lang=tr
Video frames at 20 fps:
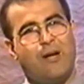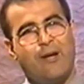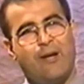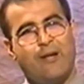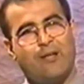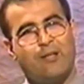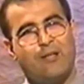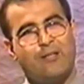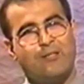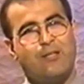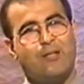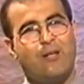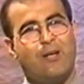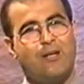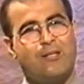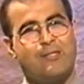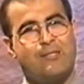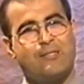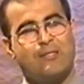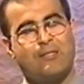ayaklarınızda
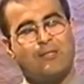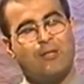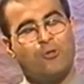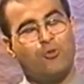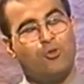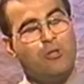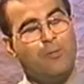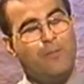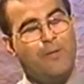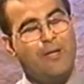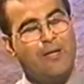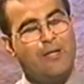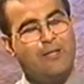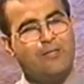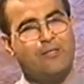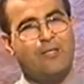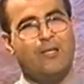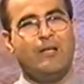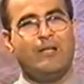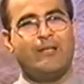rahatsızlıklar gündeme gelir.
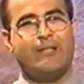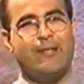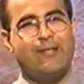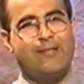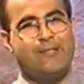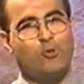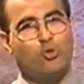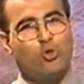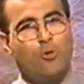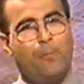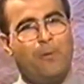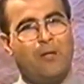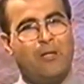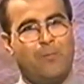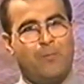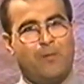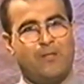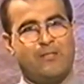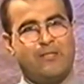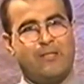Kendinizi
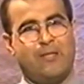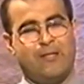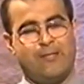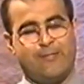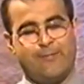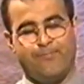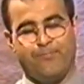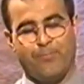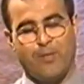toparlamanız lazım.